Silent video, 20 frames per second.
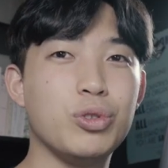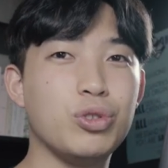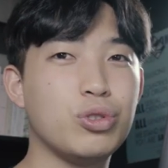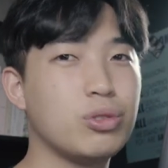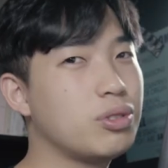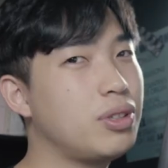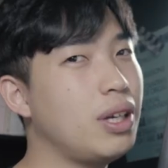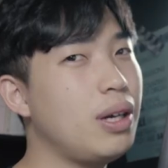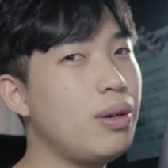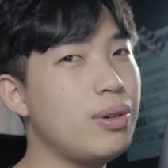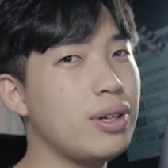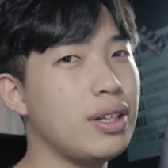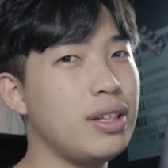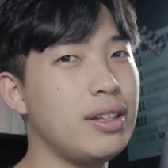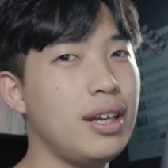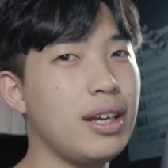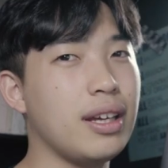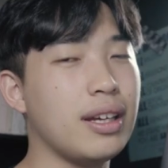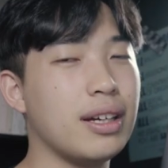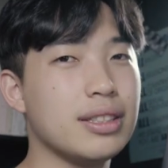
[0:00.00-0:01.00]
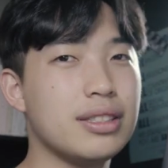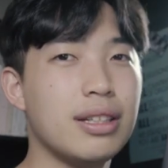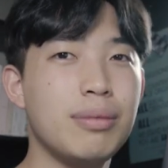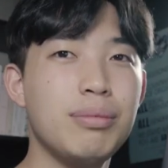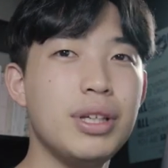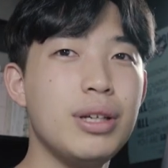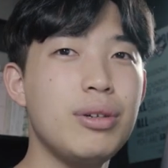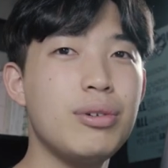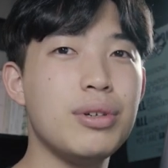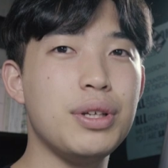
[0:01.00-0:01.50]
6개월 이내인가
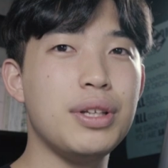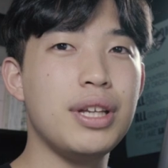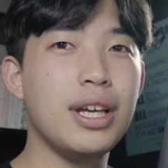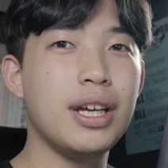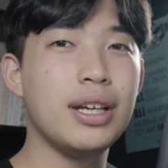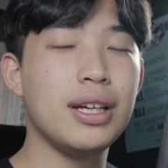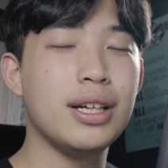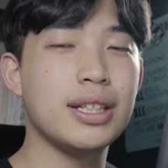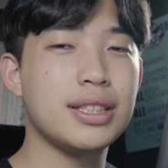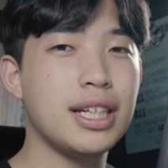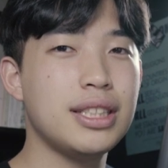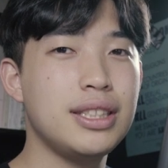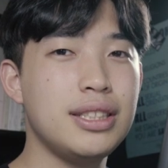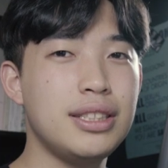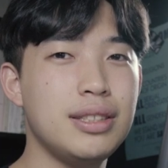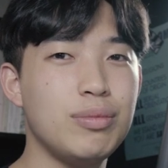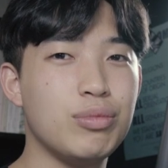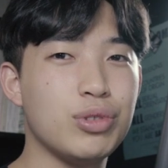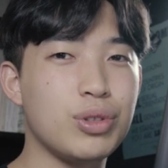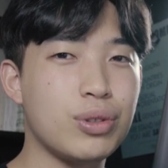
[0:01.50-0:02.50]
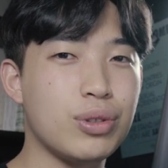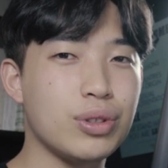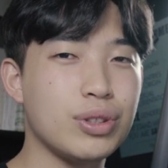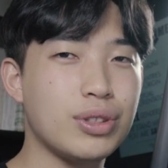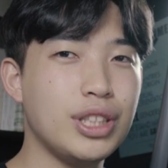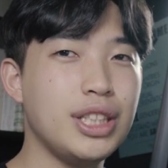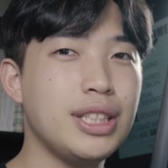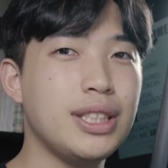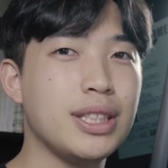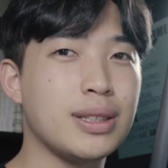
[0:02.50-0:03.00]
3개월 이내인가 사진을 무조건
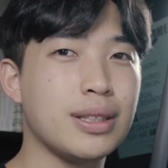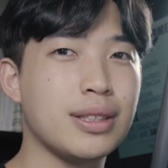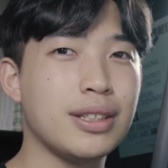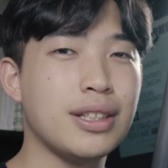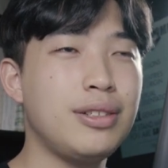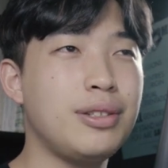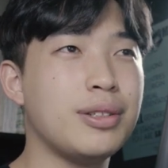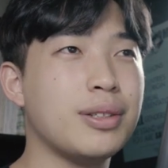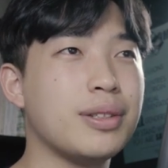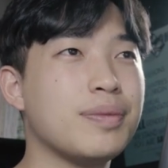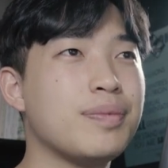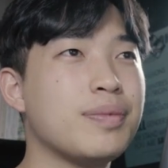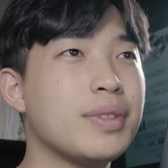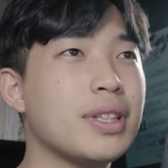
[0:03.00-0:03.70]
써야 되잖아요.